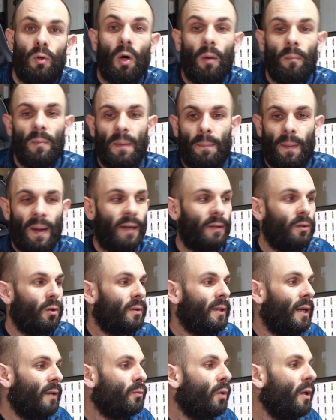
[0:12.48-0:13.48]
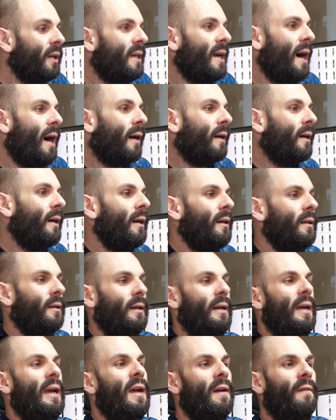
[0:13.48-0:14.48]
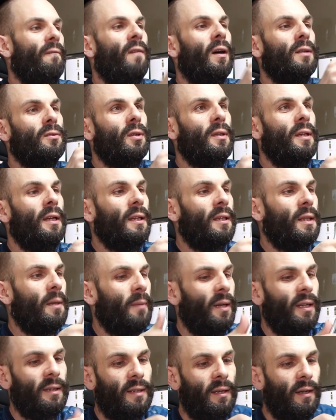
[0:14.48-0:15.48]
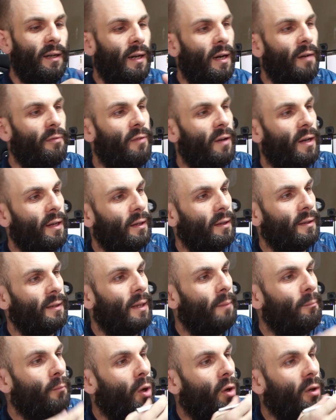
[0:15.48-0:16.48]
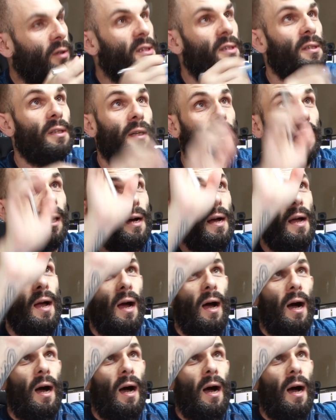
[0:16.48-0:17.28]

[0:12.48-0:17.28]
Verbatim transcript: Non mi perdo tanto in chiacchiere e vado direttamente a fare l'unboxing.